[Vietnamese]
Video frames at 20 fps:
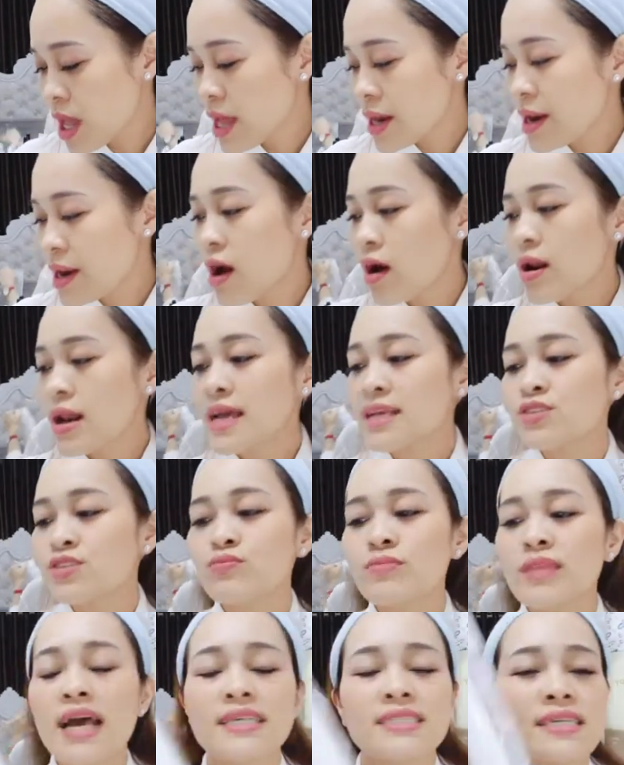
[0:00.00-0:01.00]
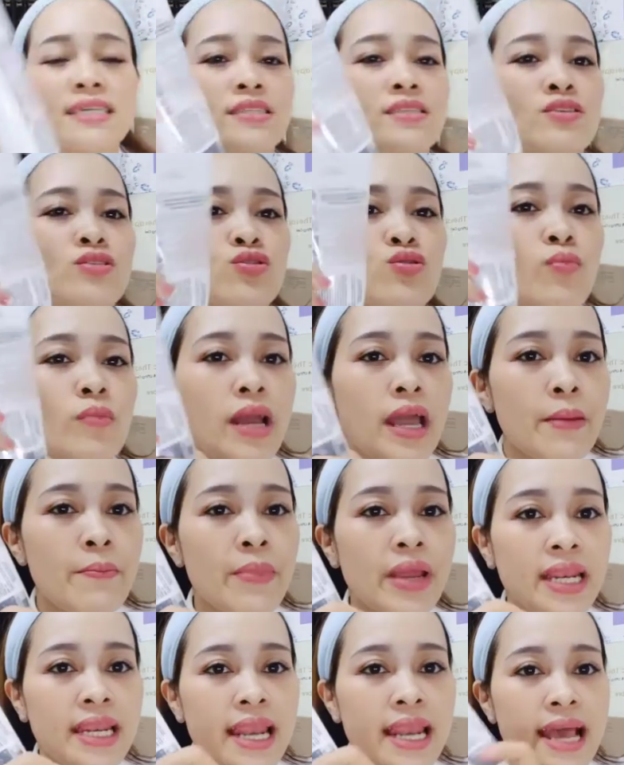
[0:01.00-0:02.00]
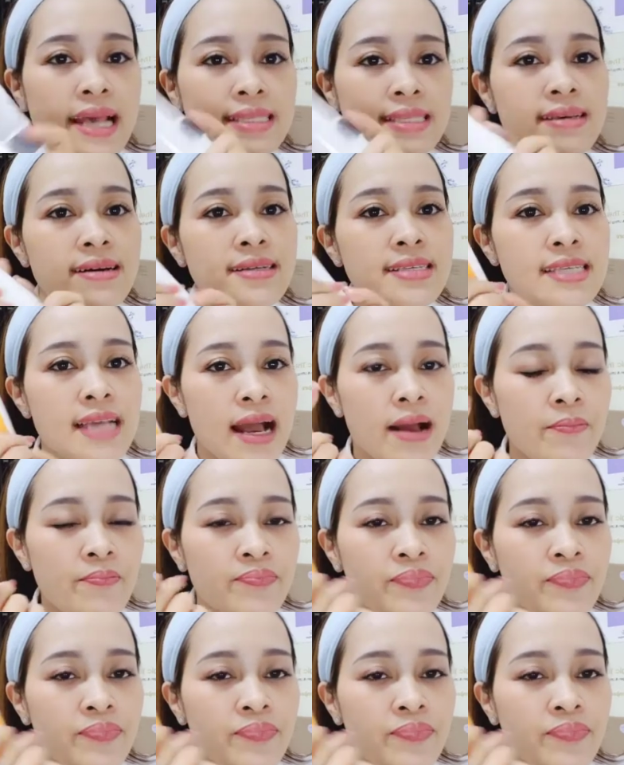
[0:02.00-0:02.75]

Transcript: đó là chúng ta sẽ sử dụng cái mặt nạ dưỡng trắng